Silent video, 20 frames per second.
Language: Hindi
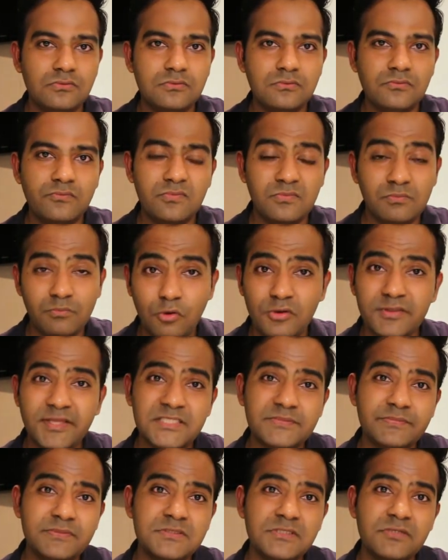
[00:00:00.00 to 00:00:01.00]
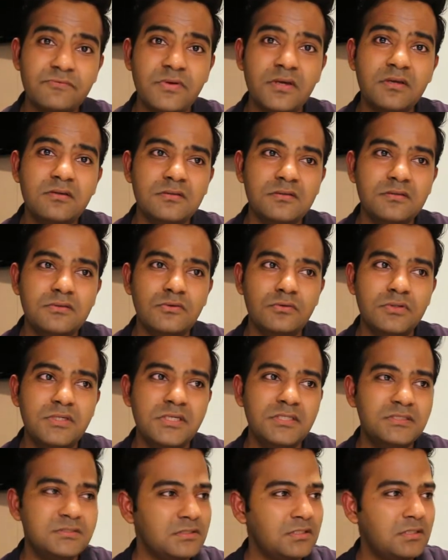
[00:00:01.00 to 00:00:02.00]
so, बहुत एक्सपेंसिव है
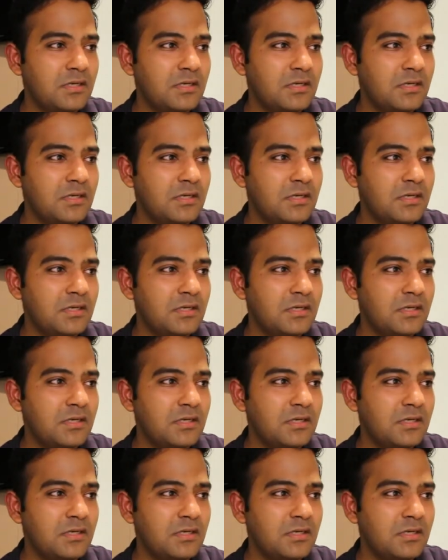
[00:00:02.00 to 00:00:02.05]
क्योंकि